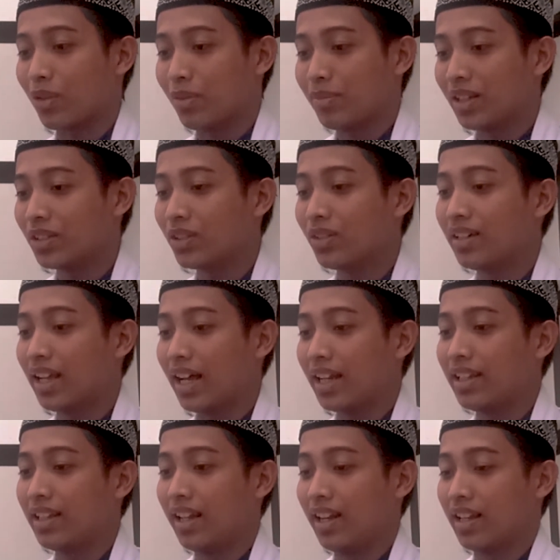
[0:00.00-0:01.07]
Ramadan
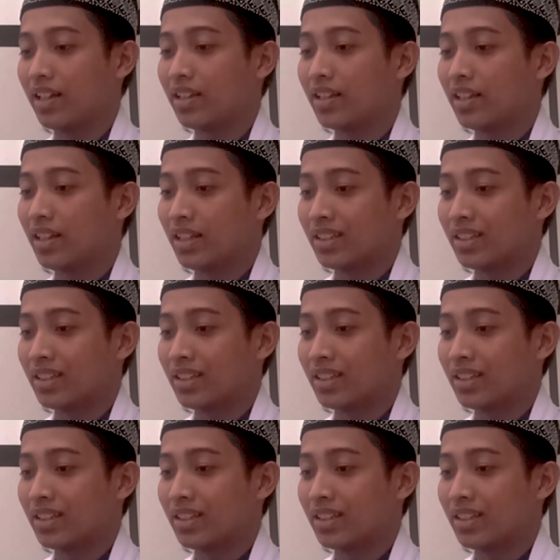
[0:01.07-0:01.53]
adalah